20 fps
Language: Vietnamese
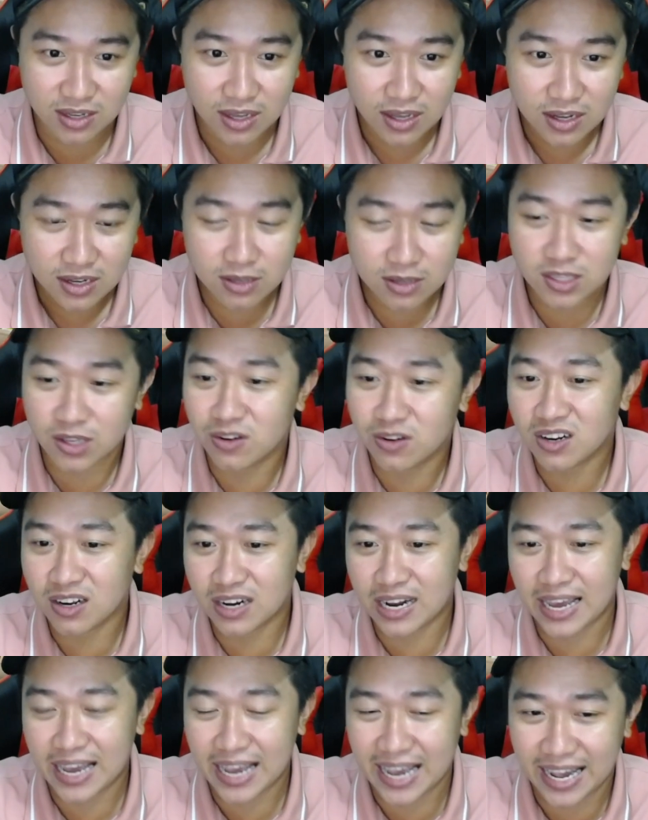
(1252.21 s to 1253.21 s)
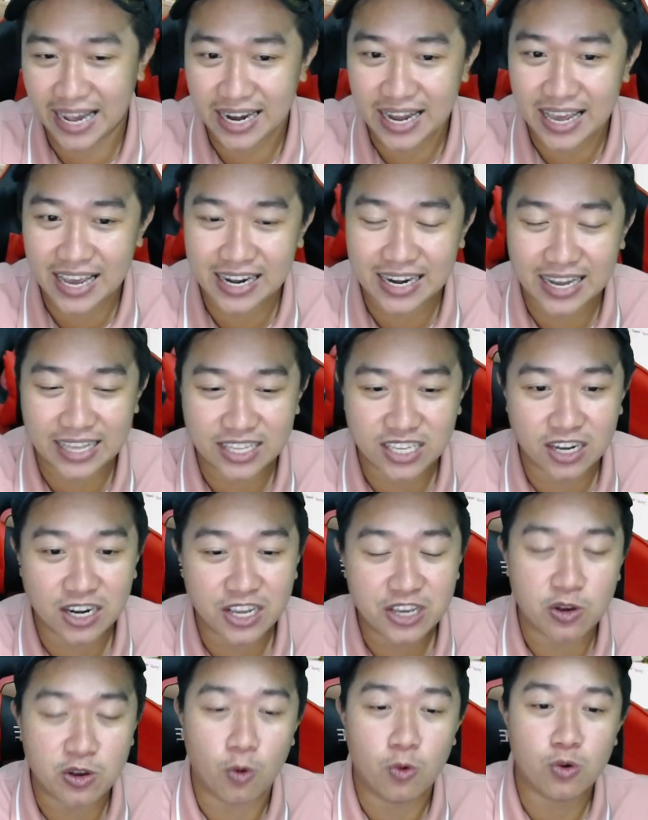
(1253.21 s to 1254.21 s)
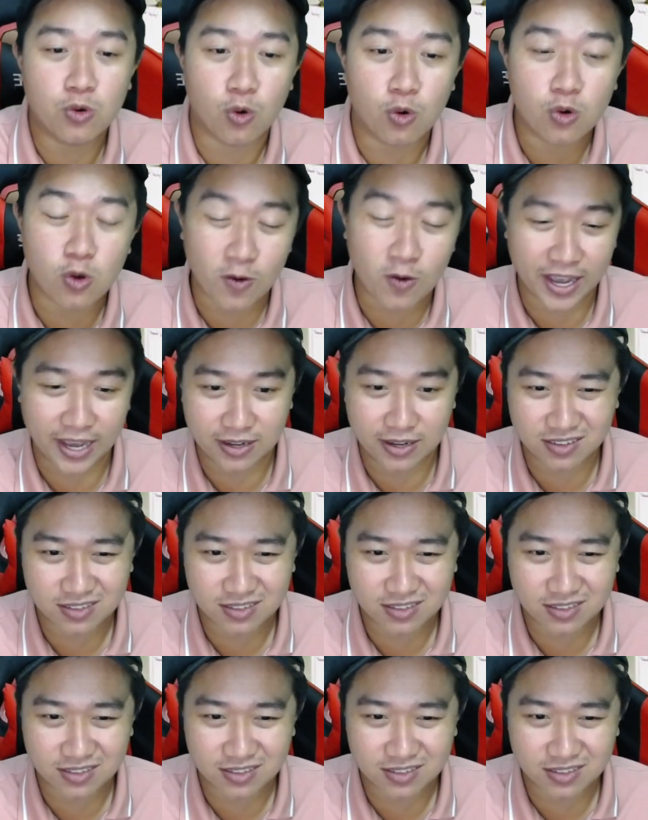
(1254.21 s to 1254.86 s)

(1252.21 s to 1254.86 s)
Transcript: cứ tưởng đó là Hà Lê là trợ lý cũ của cô Hằng